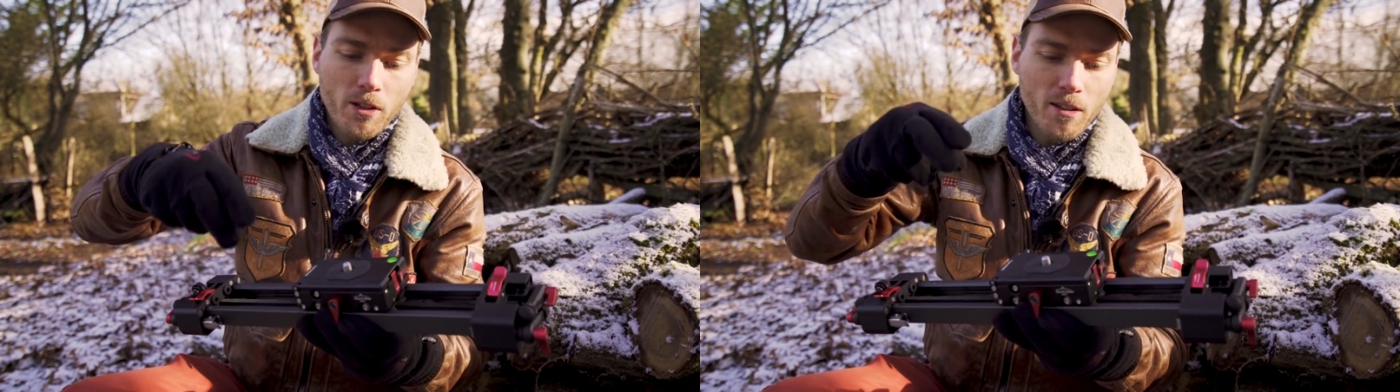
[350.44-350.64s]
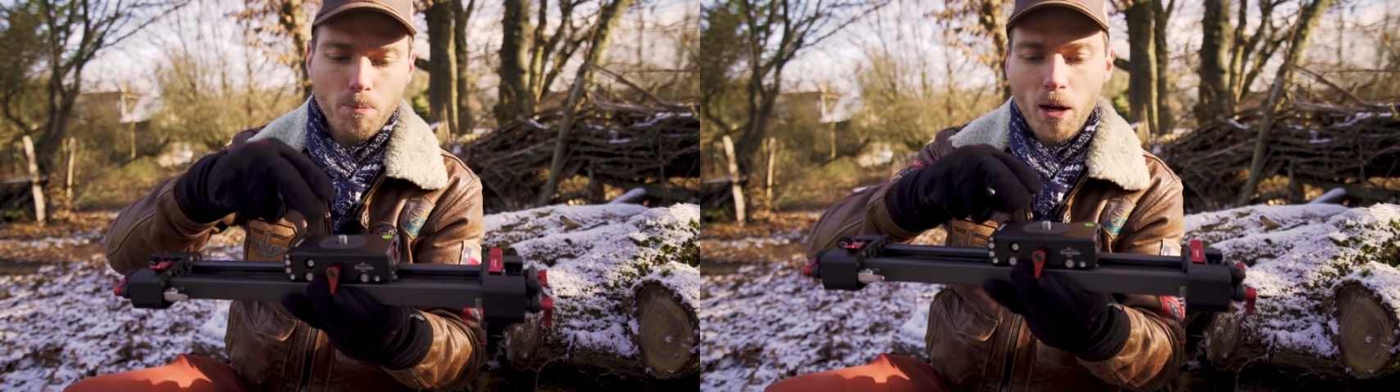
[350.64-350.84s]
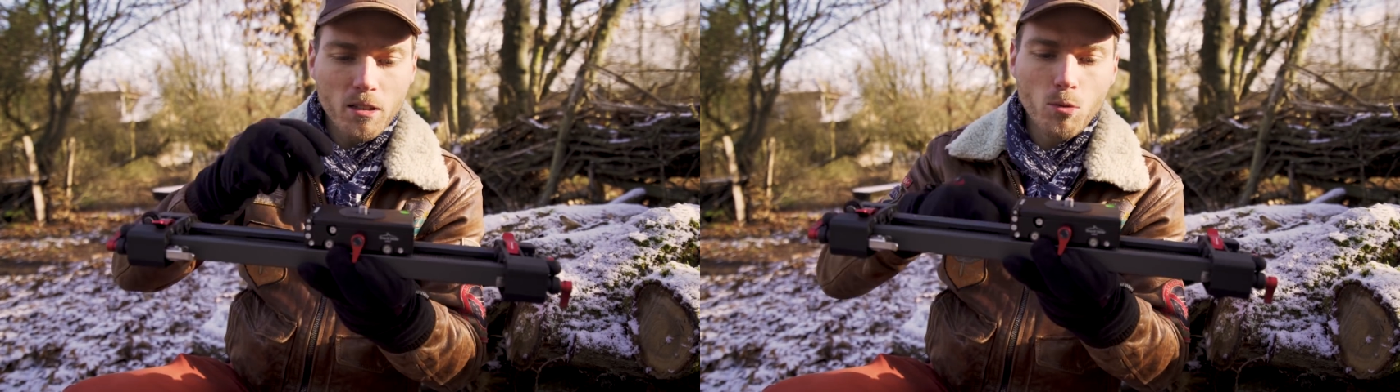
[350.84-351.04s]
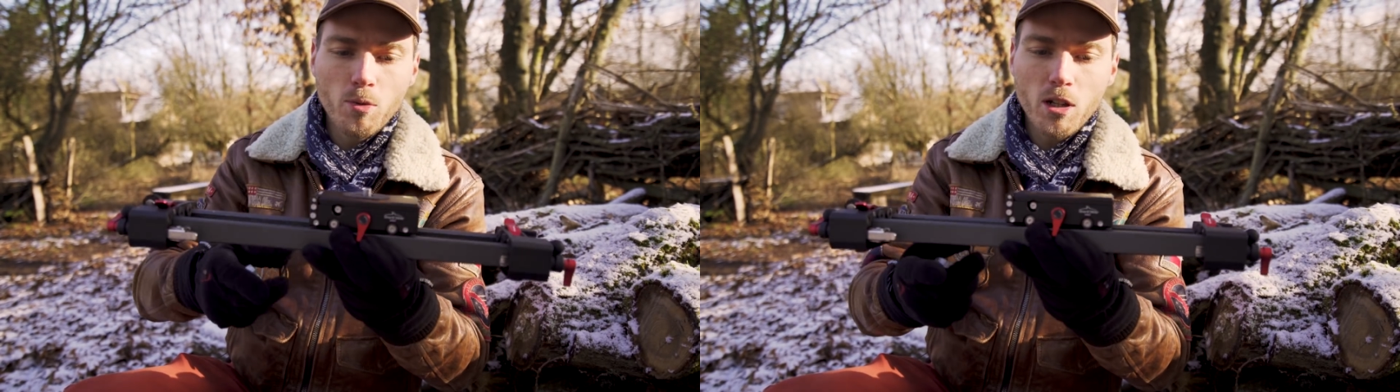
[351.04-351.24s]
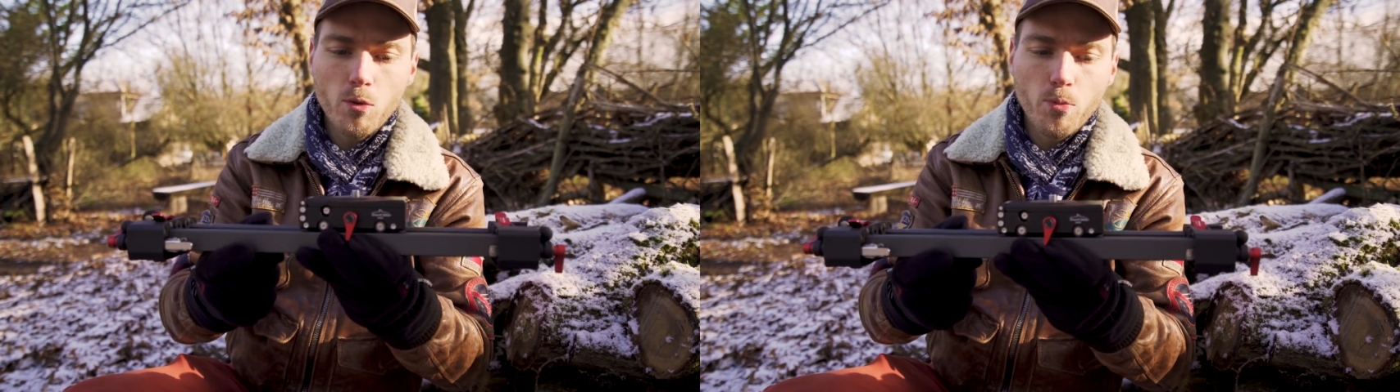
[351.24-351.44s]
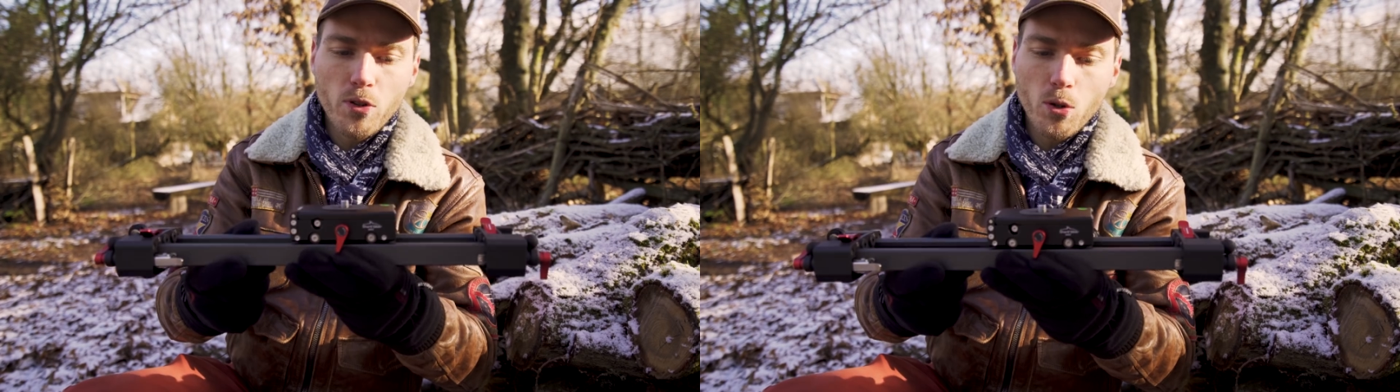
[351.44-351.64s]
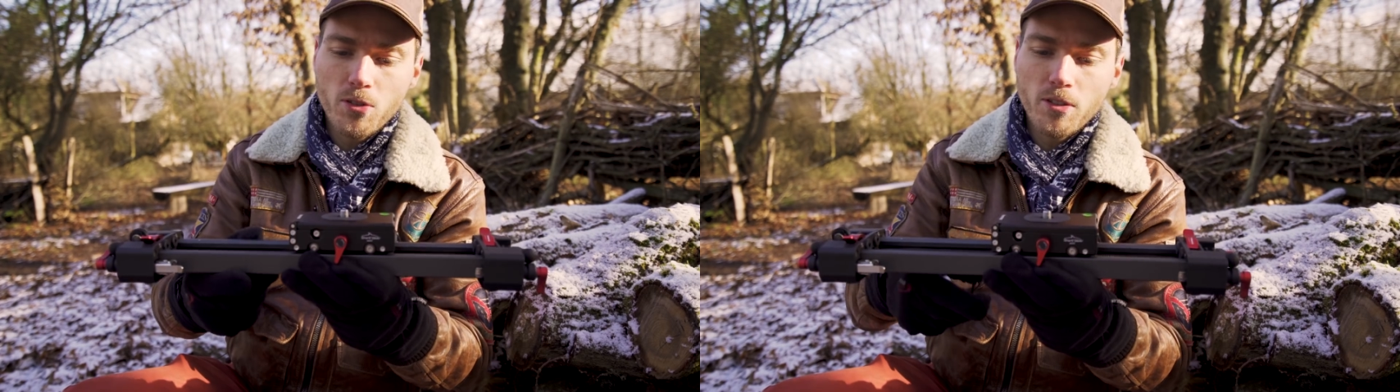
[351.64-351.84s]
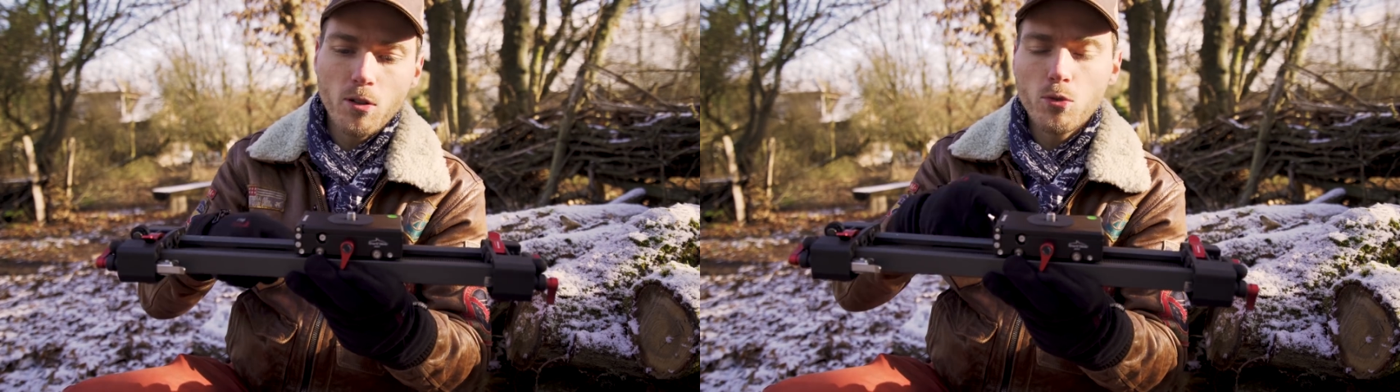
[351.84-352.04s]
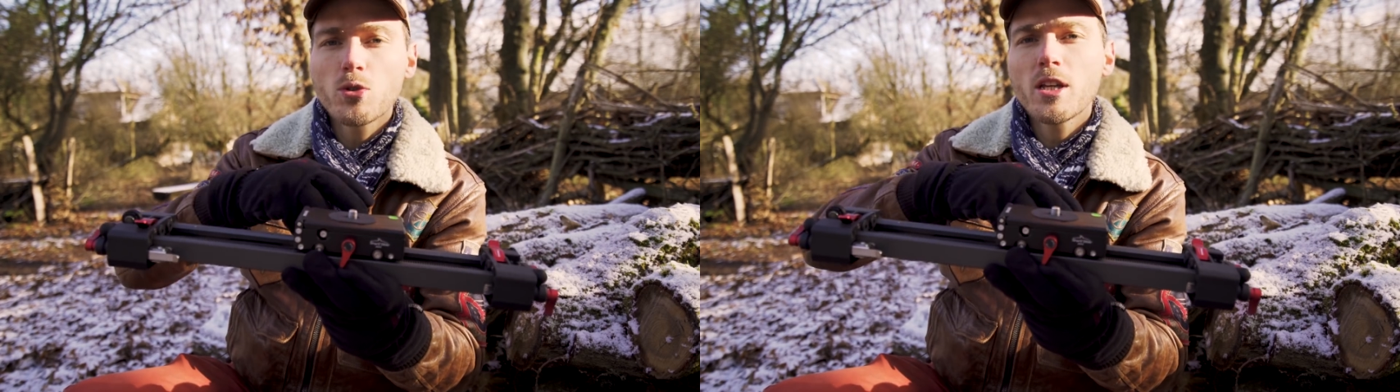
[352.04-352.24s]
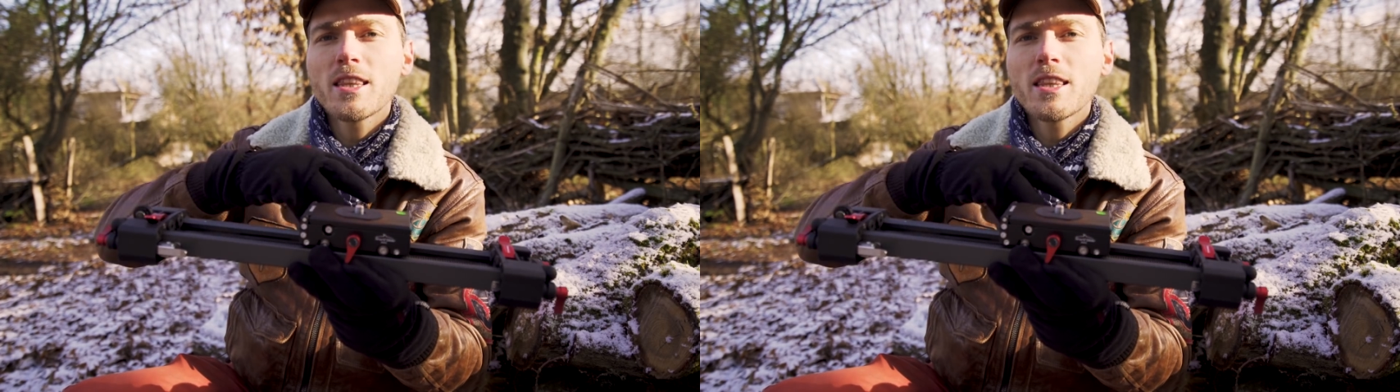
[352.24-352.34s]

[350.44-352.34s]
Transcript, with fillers: cette partie mobile, vous pouvez aussi lui donner